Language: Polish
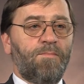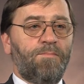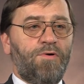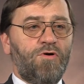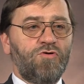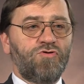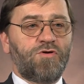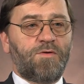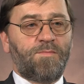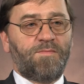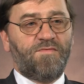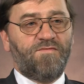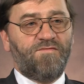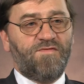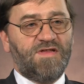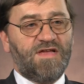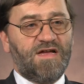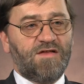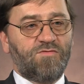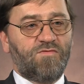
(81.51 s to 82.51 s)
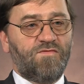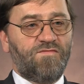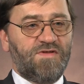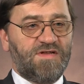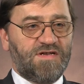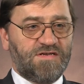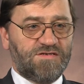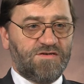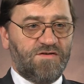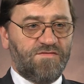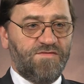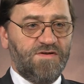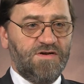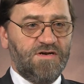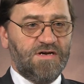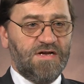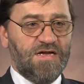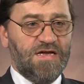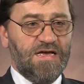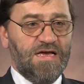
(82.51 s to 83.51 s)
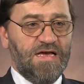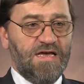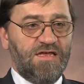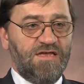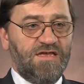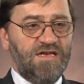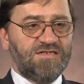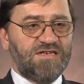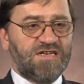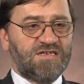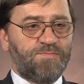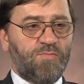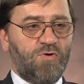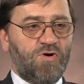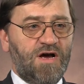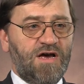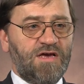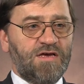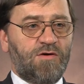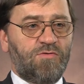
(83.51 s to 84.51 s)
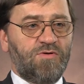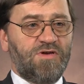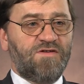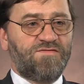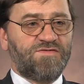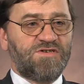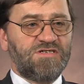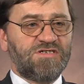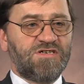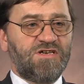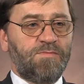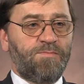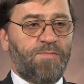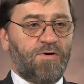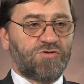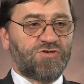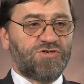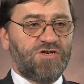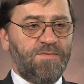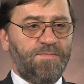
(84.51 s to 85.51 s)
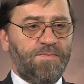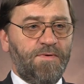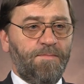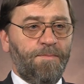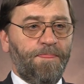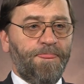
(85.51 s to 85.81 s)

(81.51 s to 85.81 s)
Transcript: poziom wydatków finansowych nie zaspokajał ich wszystkich potrzeb,